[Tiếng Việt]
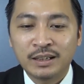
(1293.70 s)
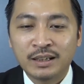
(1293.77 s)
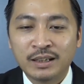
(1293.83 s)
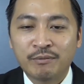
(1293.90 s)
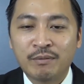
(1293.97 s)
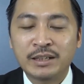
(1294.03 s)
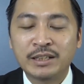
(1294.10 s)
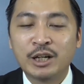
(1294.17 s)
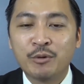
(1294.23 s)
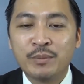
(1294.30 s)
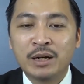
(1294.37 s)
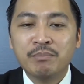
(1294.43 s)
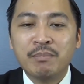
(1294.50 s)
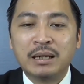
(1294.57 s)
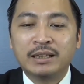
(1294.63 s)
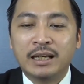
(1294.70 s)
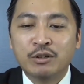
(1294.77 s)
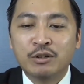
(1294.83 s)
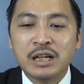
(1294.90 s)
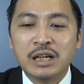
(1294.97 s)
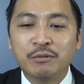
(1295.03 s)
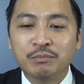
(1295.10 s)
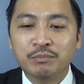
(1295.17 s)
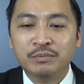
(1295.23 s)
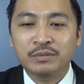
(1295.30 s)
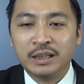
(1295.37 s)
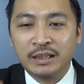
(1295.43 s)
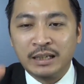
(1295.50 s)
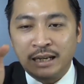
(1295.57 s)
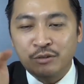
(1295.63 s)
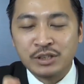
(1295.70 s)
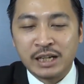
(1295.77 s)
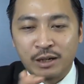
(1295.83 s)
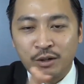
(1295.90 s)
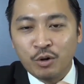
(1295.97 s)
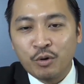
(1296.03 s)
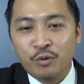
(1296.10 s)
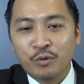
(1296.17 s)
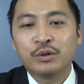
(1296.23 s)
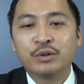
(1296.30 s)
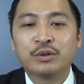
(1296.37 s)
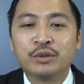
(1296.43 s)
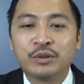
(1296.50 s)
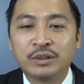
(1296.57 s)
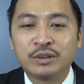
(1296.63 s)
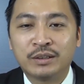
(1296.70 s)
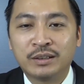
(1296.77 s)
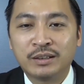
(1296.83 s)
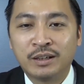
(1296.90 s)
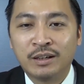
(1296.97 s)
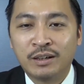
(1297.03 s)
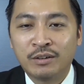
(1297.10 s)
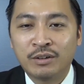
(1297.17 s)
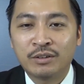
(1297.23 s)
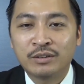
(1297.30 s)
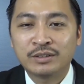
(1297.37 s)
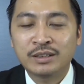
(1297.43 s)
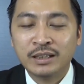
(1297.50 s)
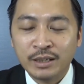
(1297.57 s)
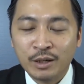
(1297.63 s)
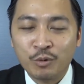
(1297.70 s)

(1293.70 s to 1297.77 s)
Bao nhiêu miếng mặt tiền nó rộng thì để nó xẻ lô Ồ, oh, rất hiệu